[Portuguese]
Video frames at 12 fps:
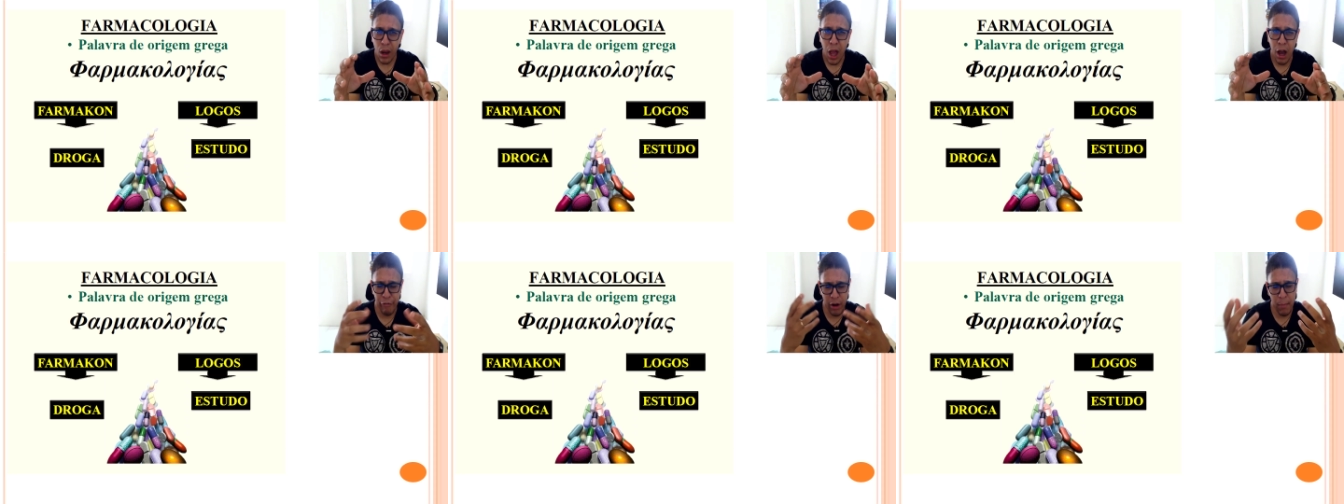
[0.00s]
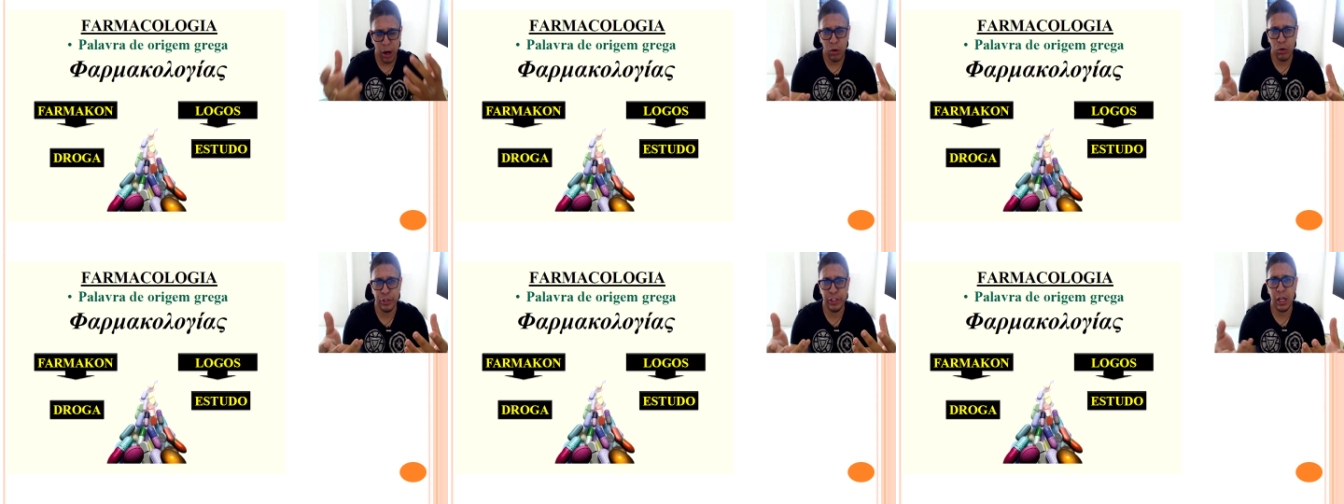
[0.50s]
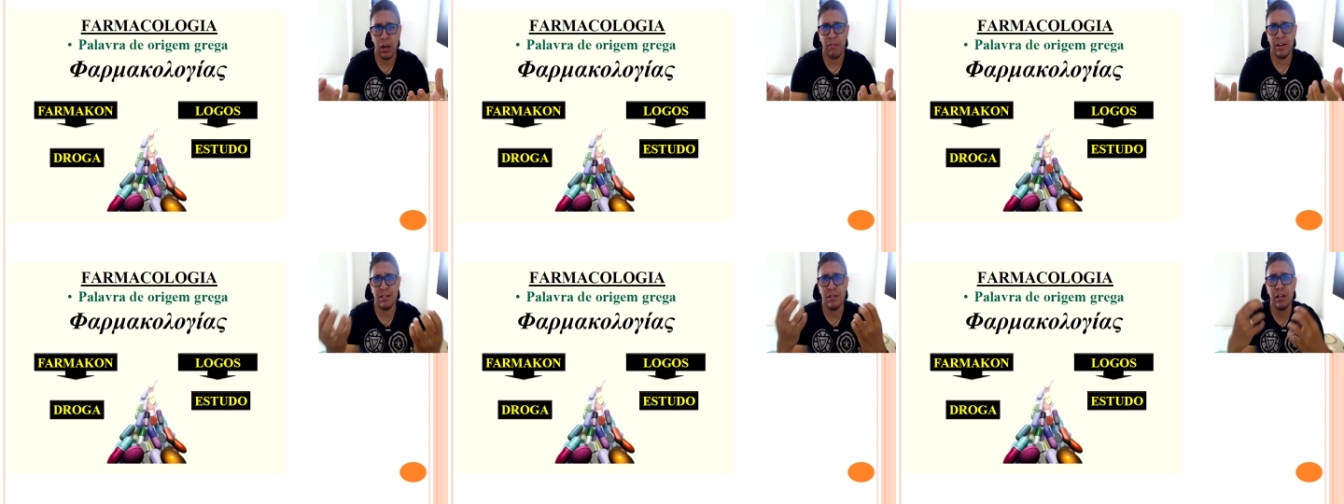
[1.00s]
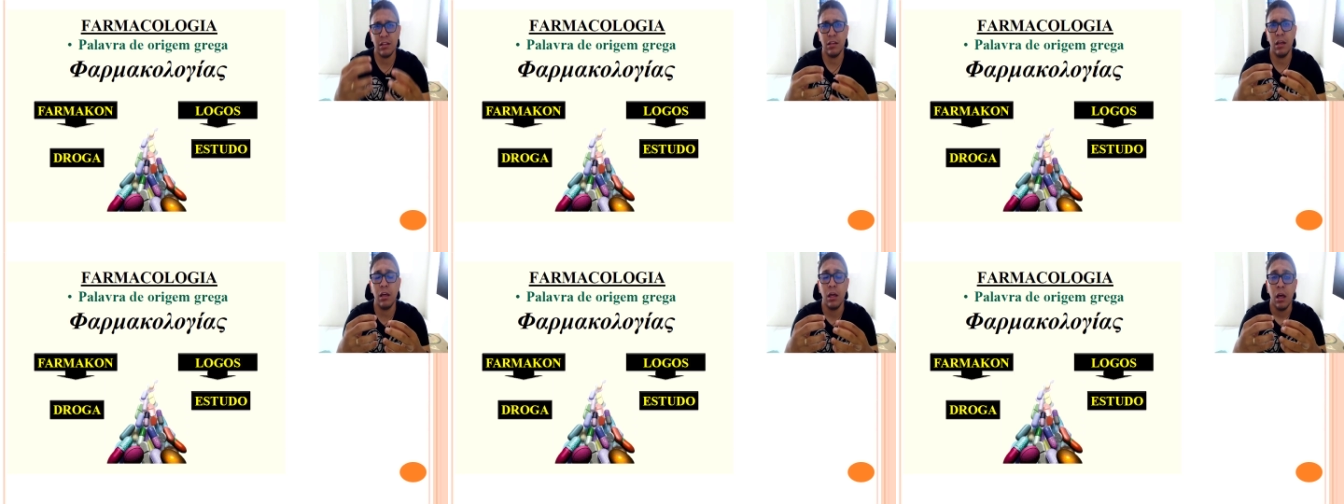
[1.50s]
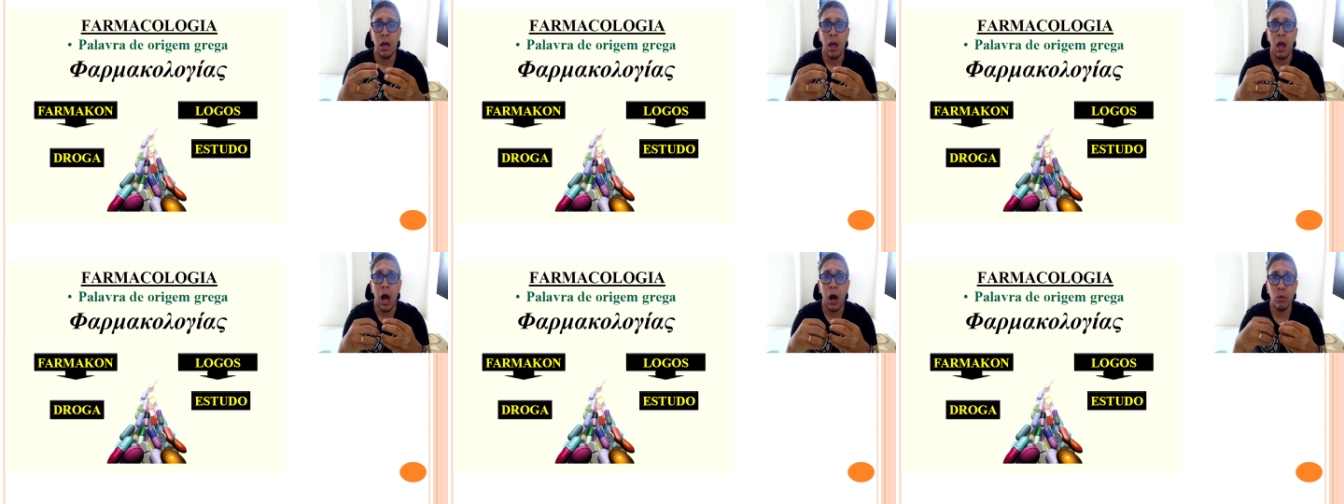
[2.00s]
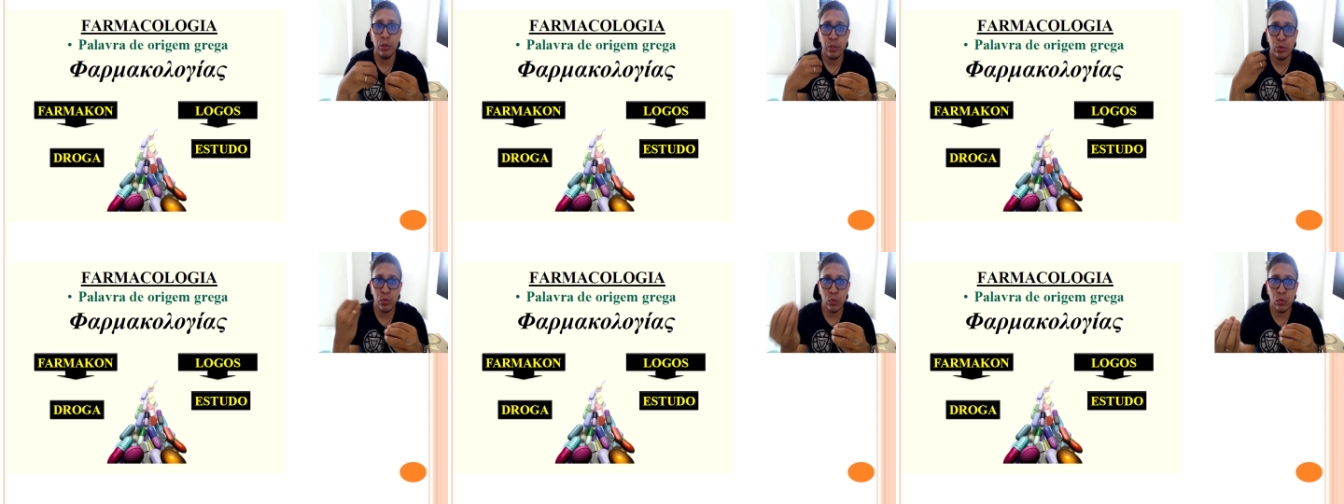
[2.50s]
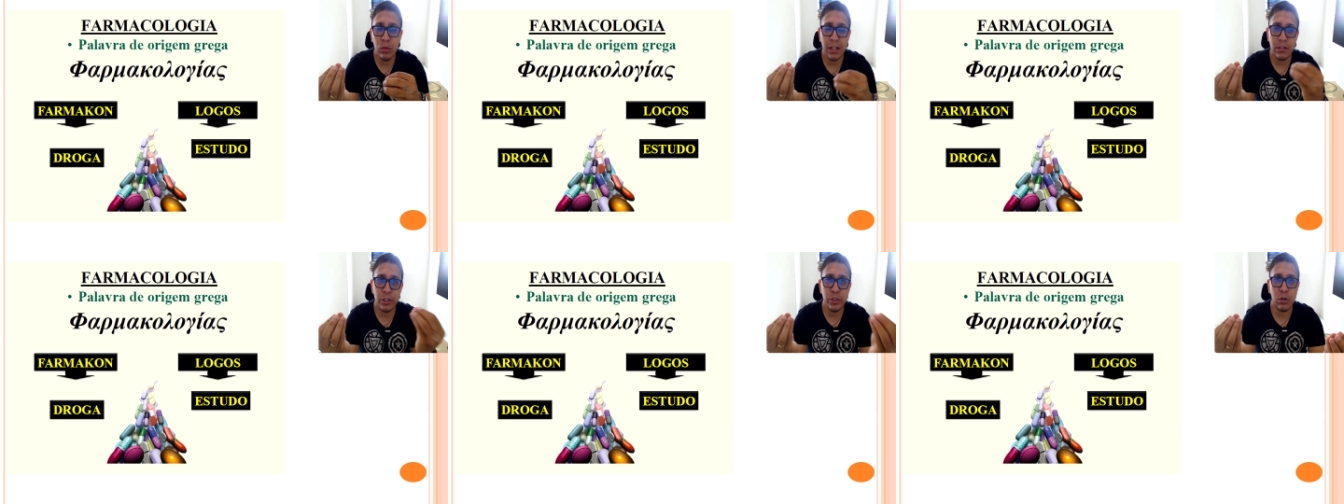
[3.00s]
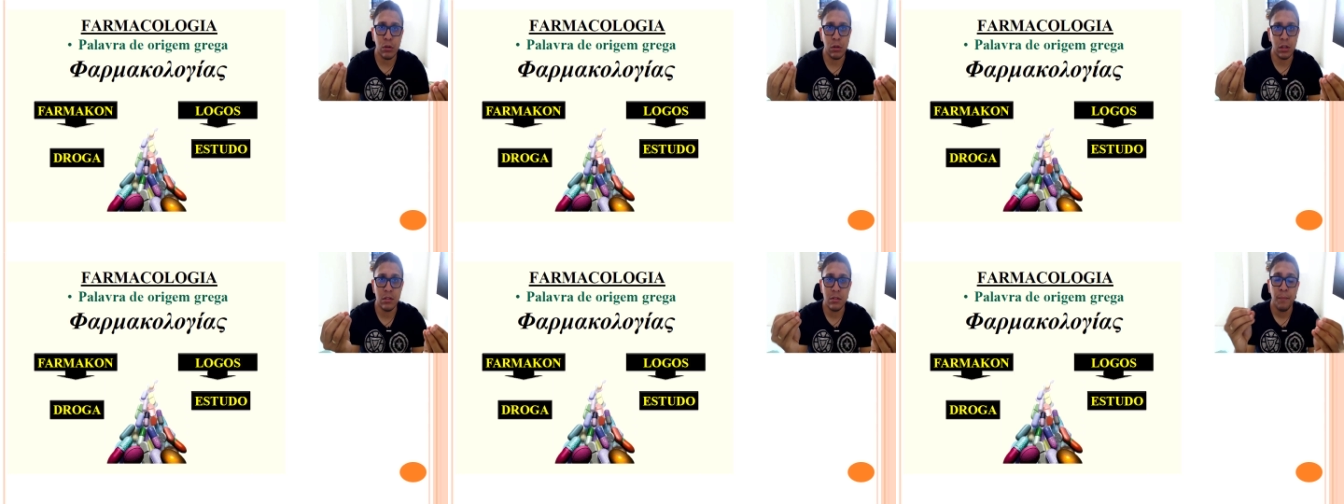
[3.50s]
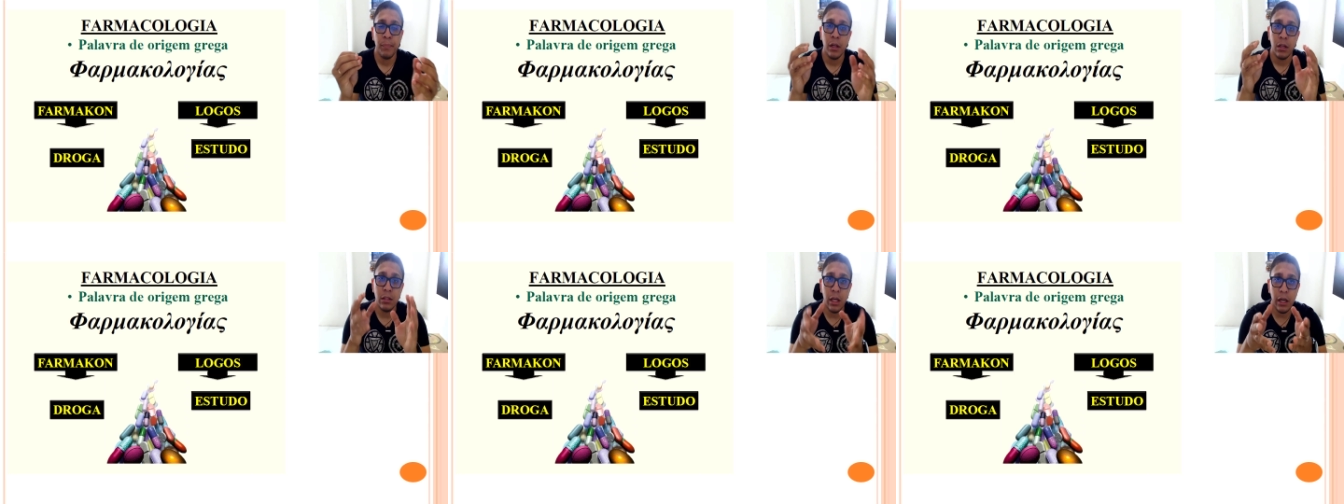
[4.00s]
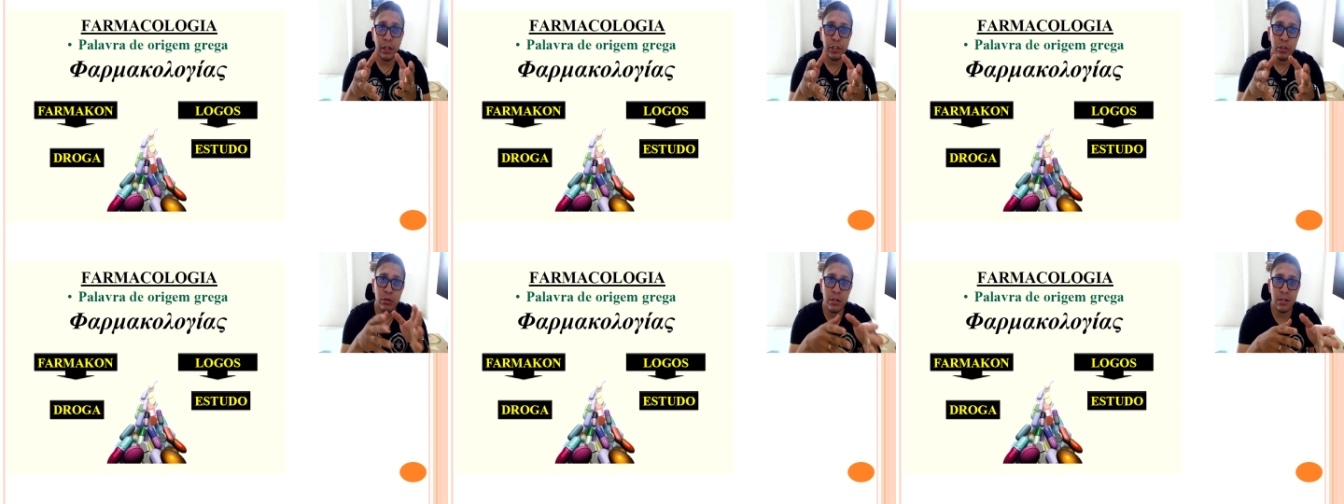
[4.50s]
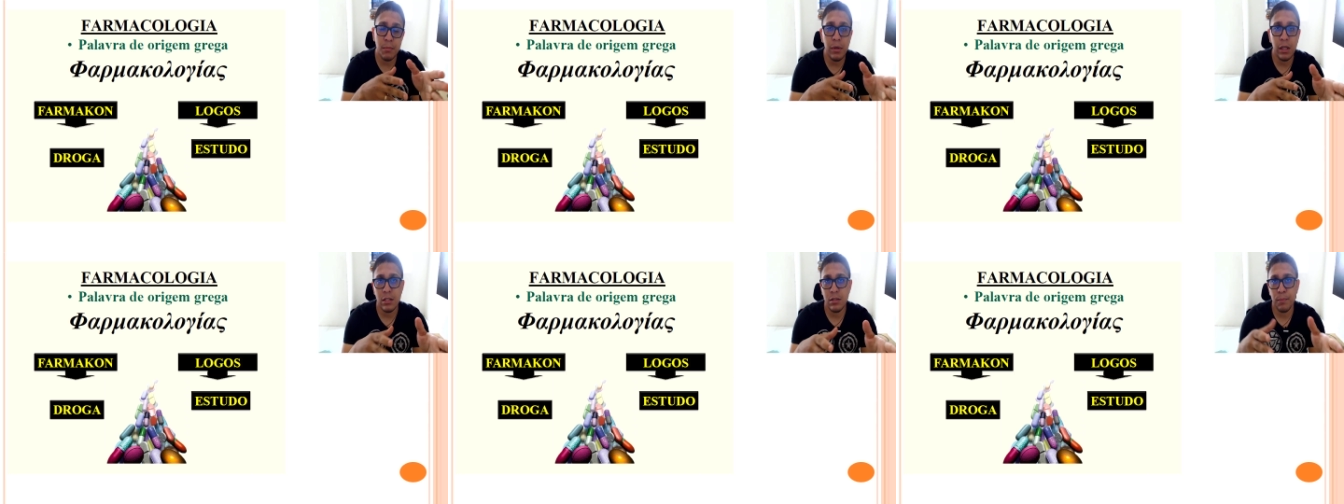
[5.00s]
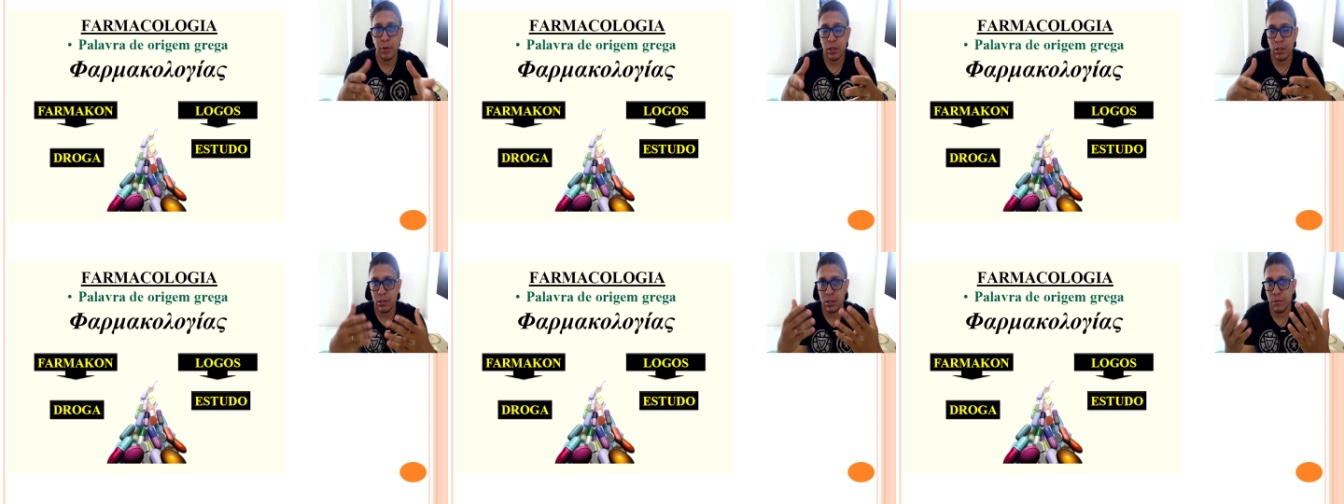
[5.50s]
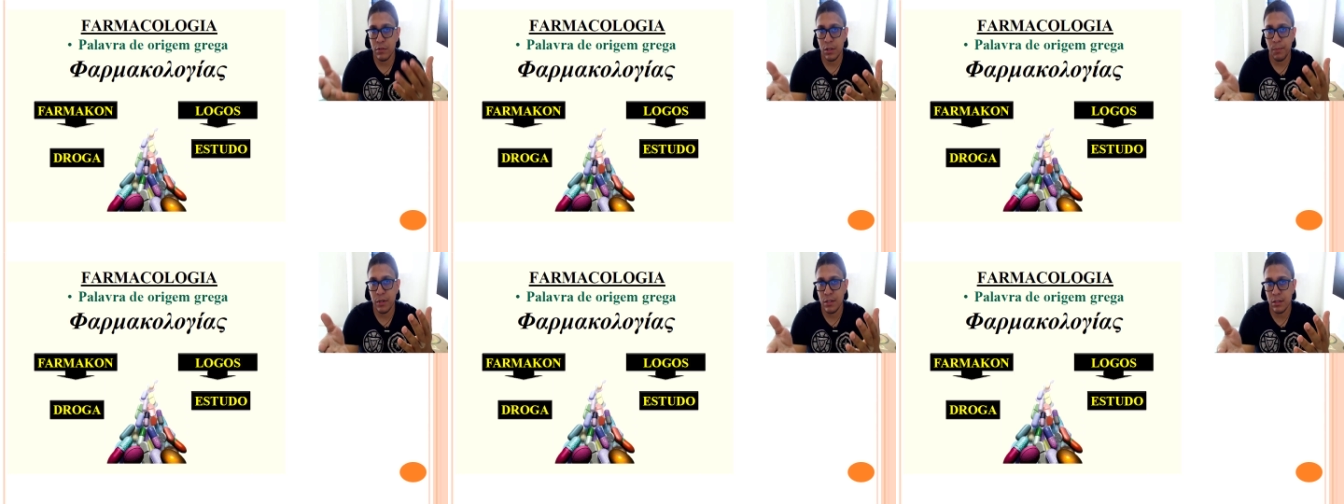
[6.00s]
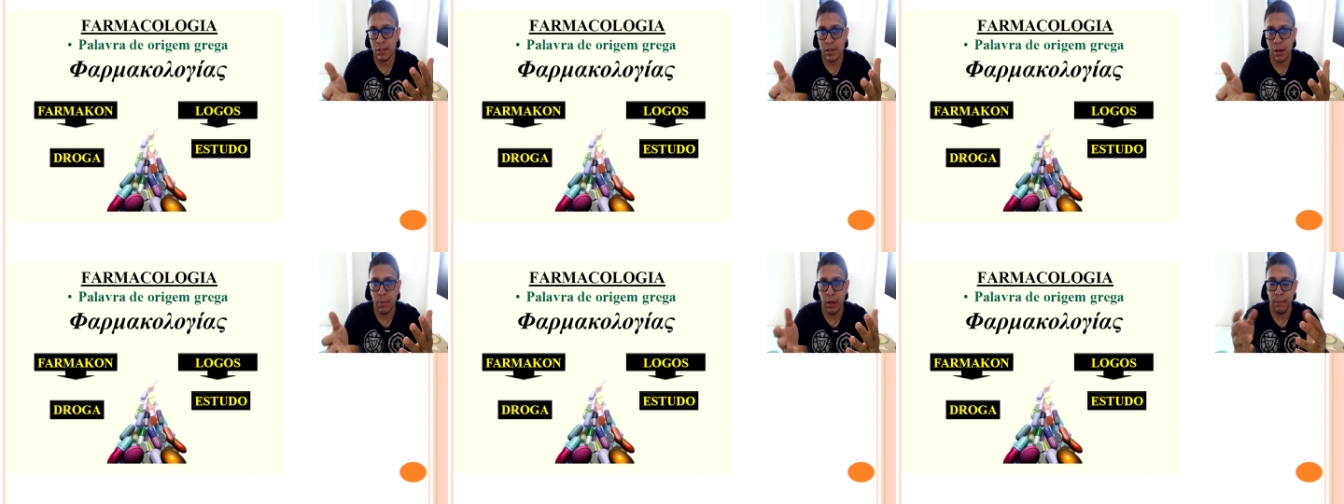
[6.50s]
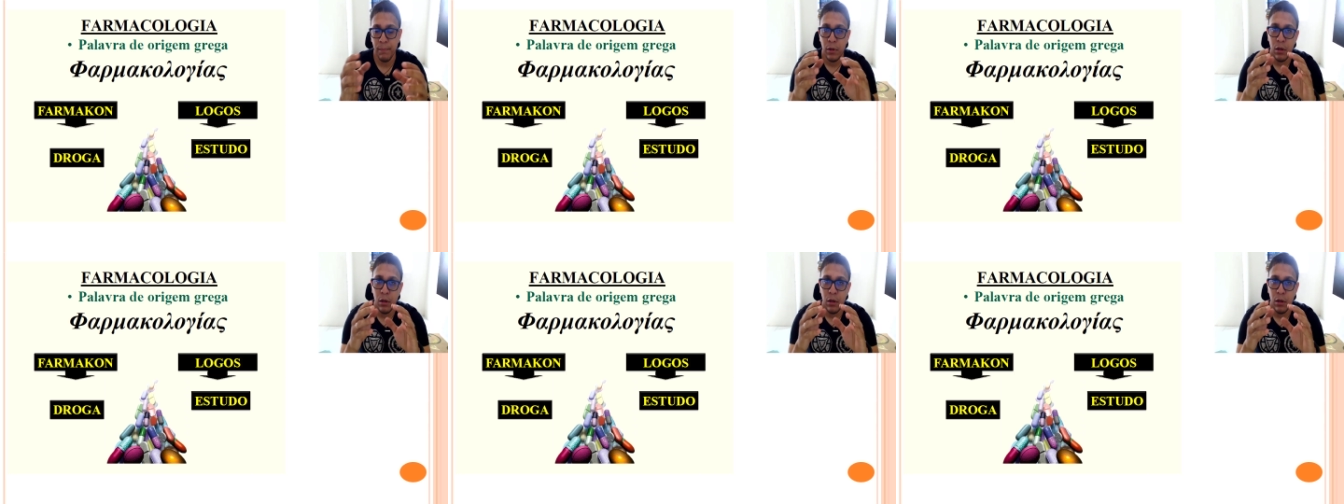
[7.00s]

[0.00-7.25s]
a farmacologia ela vai se deter ao estudo dessas drogas, desde dois ambientes importantes que você precisa saber.